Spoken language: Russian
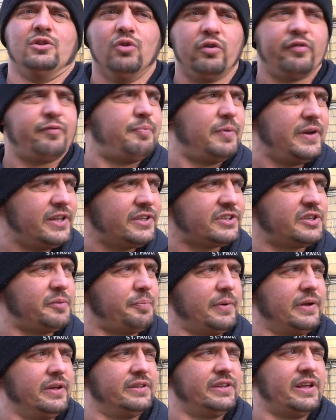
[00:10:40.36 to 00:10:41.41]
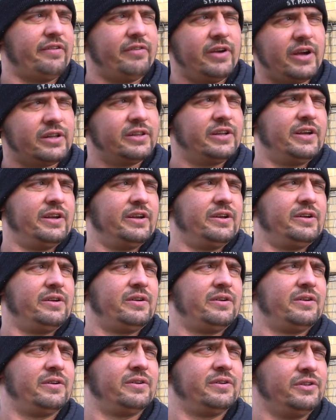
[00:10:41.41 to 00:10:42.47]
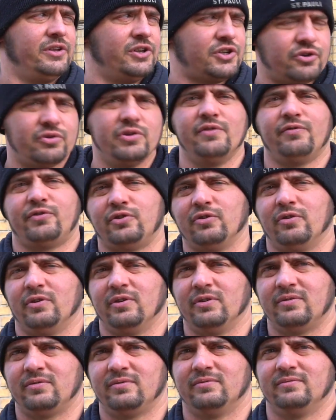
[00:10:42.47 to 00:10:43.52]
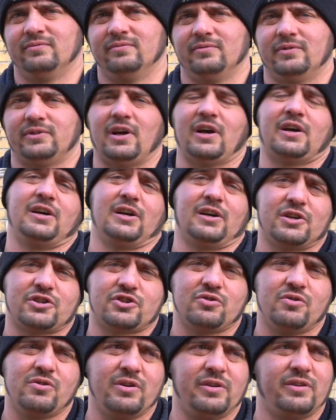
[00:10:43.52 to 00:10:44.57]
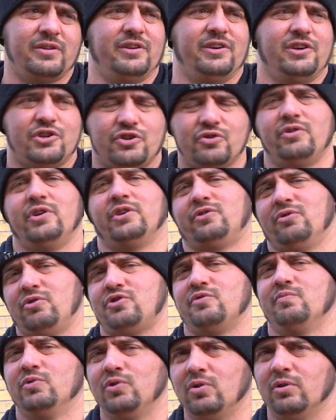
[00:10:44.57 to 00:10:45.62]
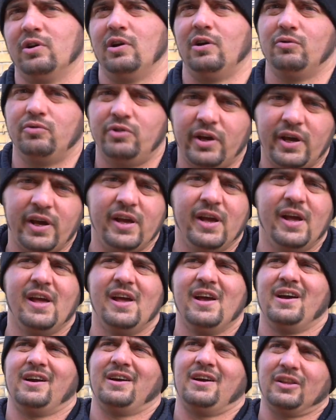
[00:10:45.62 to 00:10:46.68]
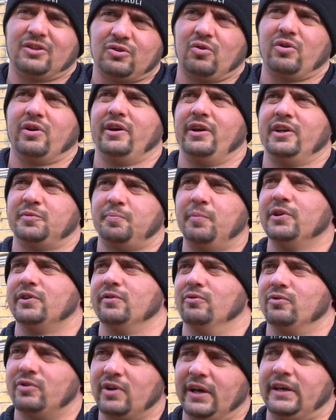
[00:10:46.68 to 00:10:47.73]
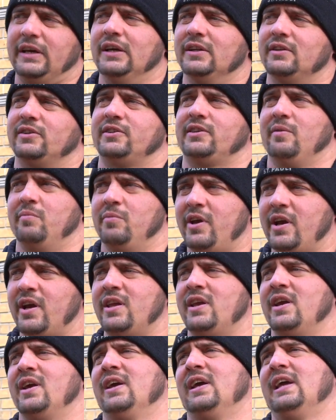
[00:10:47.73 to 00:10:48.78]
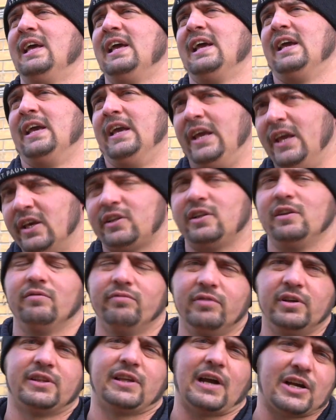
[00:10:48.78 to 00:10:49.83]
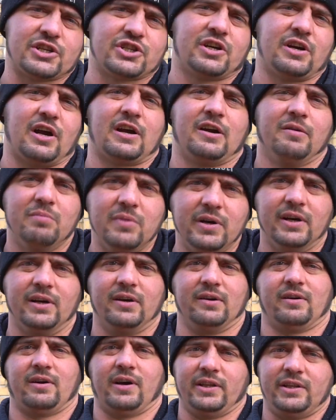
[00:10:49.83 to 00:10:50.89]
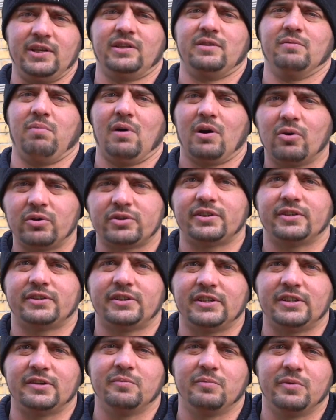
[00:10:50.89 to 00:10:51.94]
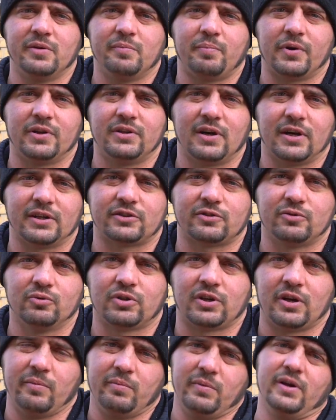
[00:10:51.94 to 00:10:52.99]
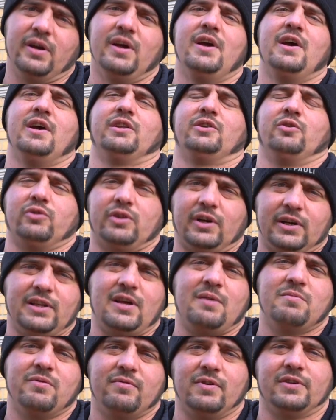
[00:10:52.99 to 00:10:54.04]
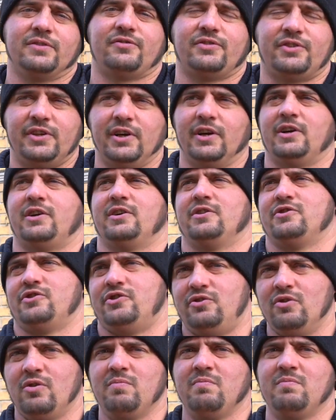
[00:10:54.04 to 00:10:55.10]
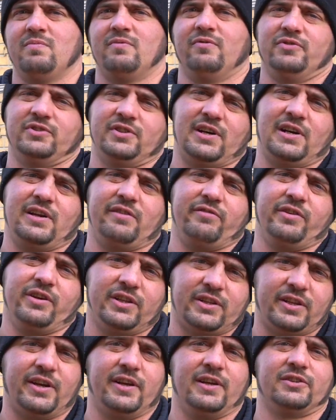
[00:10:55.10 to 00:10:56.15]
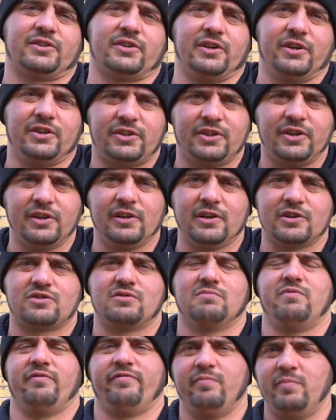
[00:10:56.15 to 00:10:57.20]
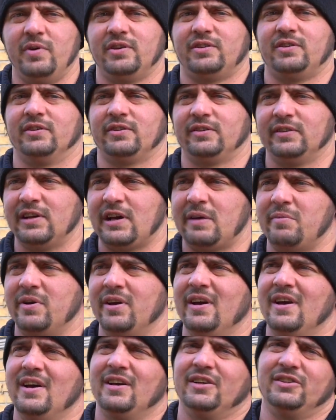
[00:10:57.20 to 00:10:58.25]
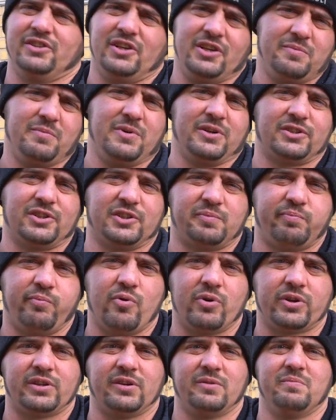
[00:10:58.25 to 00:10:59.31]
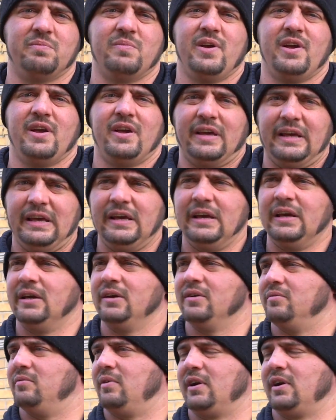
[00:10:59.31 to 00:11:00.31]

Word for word: Но, в принципе, наверное, еще не все так хорошо, и еще есть очень много людей, которые испытывают какие-то сомнения – и если вы так же, как и мы, хотите бороться с этими предрассудками, то тогда мы вас всех ждем в зале «Вегетарианская сила», чтобы вместе с нами заниматься спортом и